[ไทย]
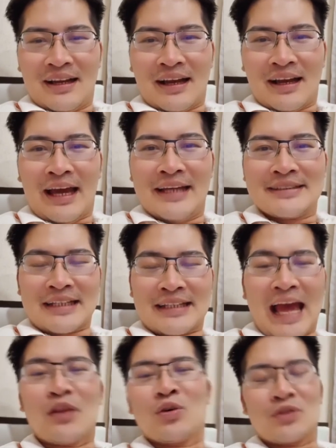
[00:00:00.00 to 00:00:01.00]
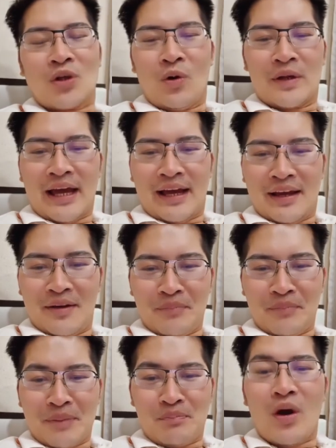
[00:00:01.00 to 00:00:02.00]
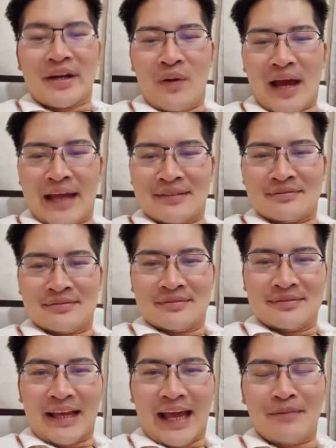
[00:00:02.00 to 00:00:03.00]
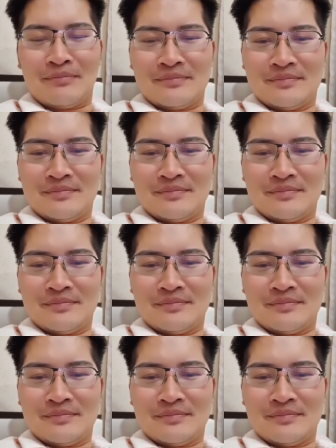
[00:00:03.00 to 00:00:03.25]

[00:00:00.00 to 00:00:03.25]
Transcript: ใครจัดการลุงตู่เนี่ยเป็นพวกเดียวกันนะครับ